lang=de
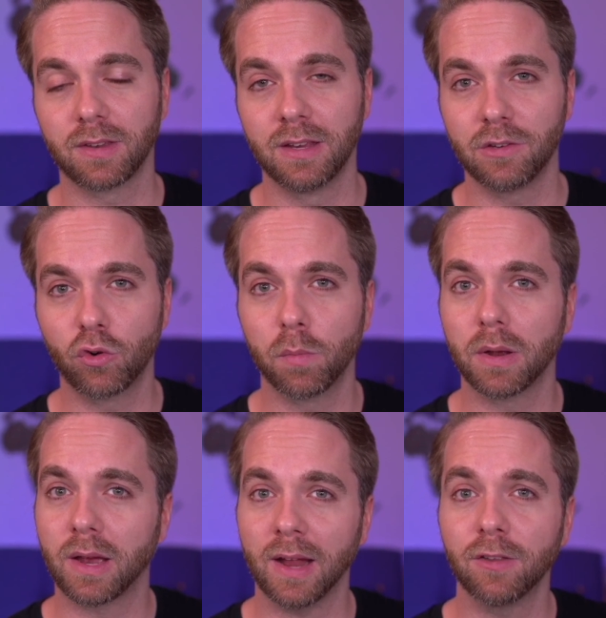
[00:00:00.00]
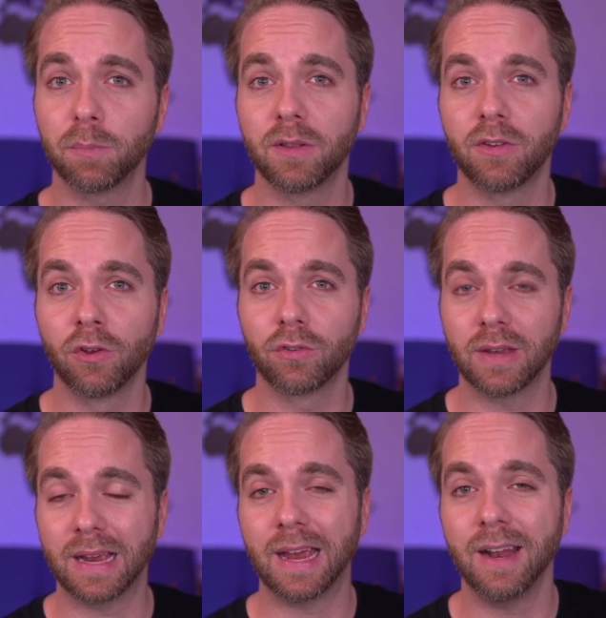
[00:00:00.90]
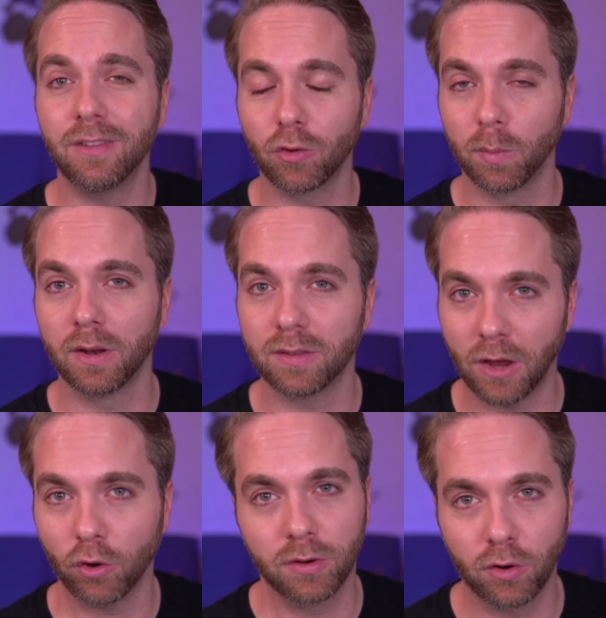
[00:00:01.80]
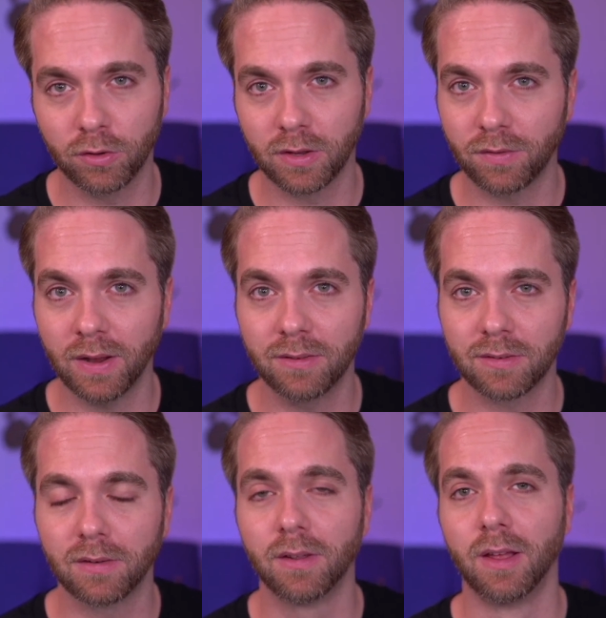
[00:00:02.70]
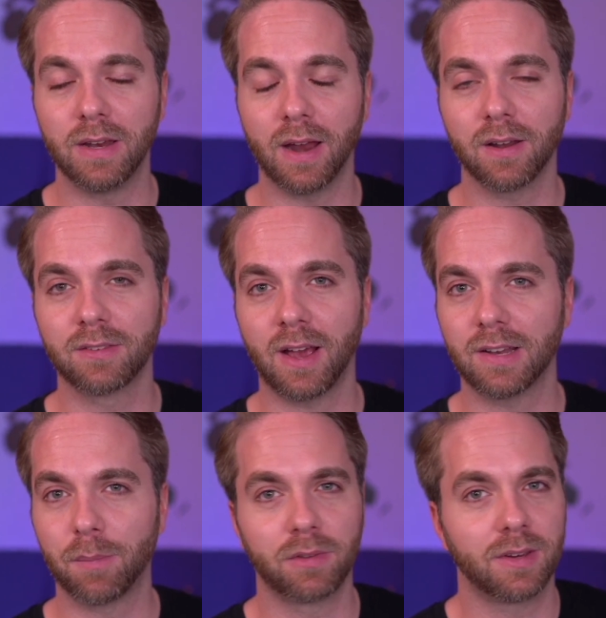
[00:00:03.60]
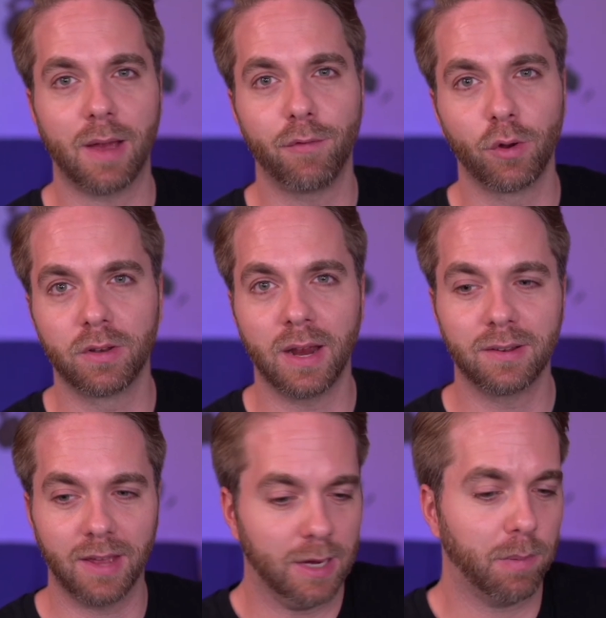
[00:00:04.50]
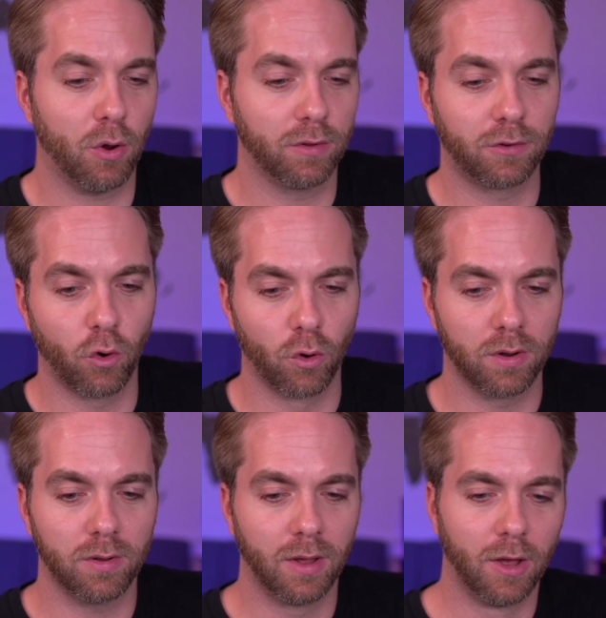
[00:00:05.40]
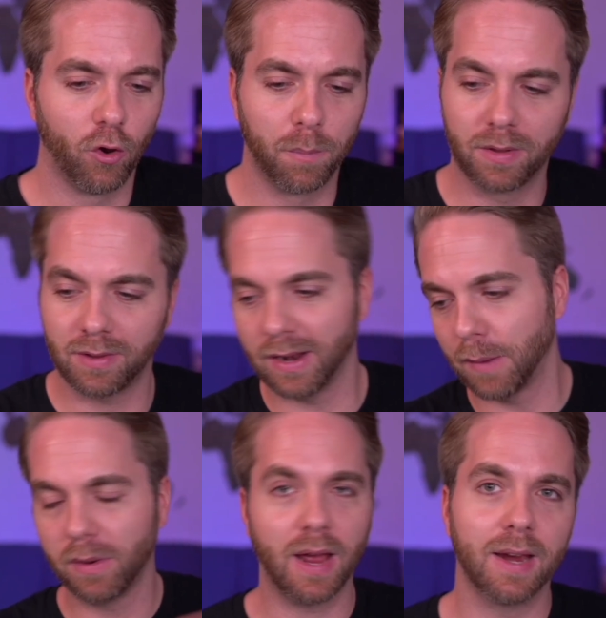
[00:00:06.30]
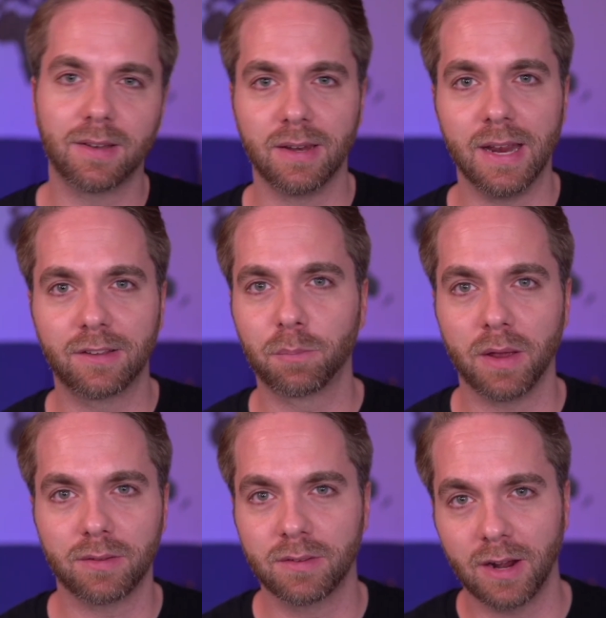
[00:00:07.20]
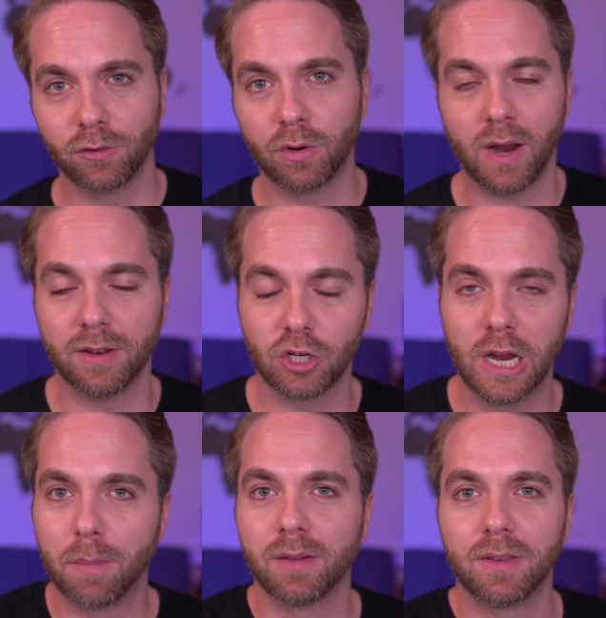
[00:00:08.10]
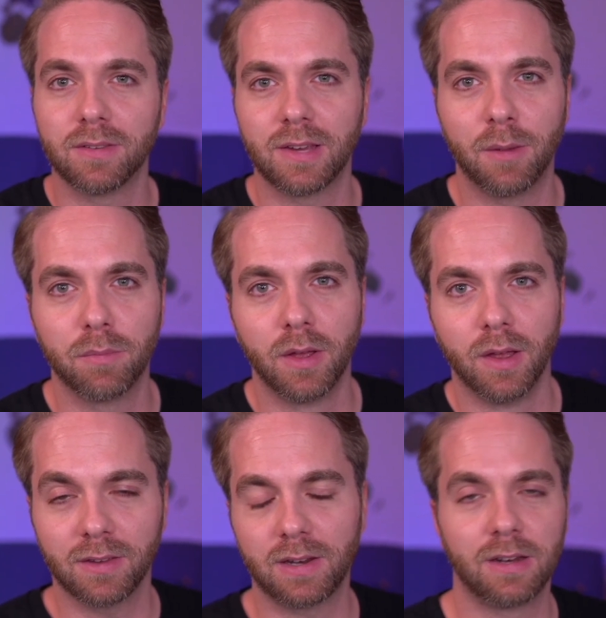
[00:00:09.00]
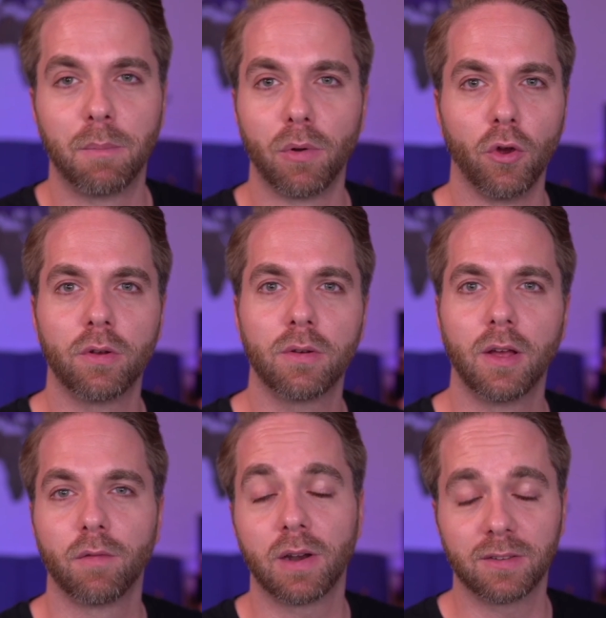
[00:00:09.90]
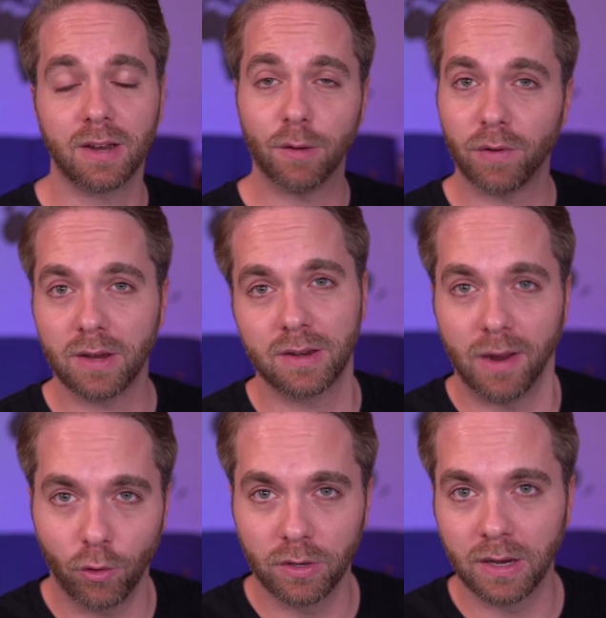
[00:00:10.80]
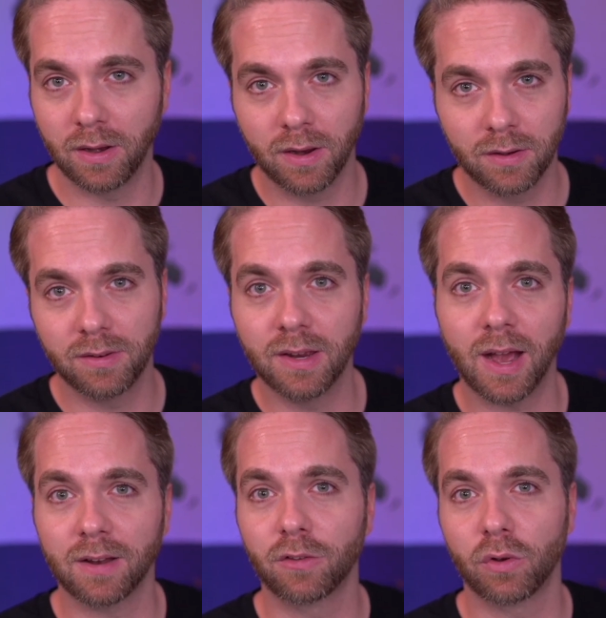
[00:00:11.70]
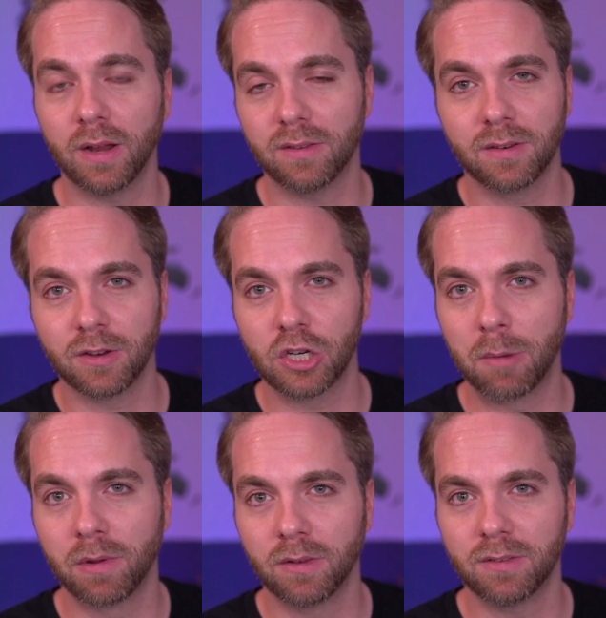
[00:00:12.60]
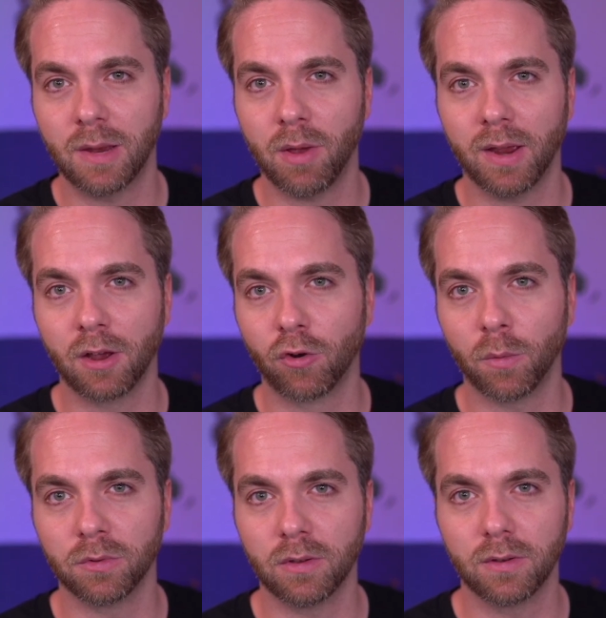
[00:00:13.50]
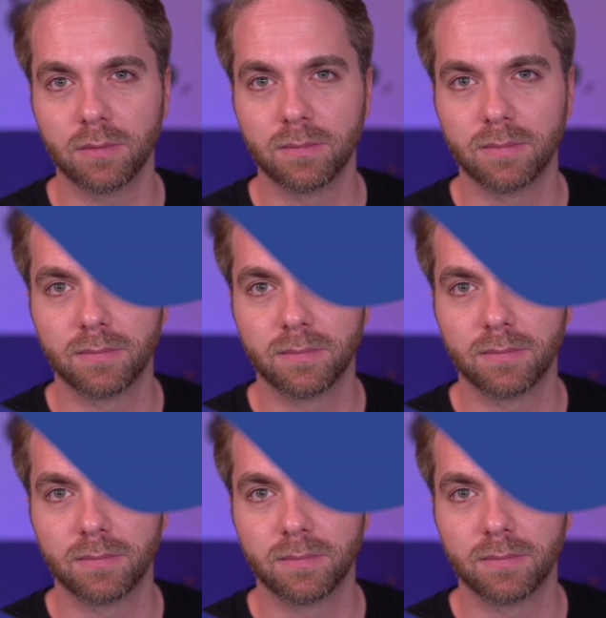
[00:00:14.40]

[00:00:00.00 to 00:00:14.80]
das Risiko begrenzt, beziehungsweise ihr kennt zumindest auch die Konsequenzen. Wenn die andere Seite aber sich einfach nur denkt, ey, ich brauche jetzt Kohle und bezahle damit eigentlich den nächstbesten, also kleines Schneeballsystem, dann seid ihr die Blöden, weil dann seid ihr vielleicht genau diejenigen, die gerade zuletzt in das Schneeballsystem reingekommen gekommen sind.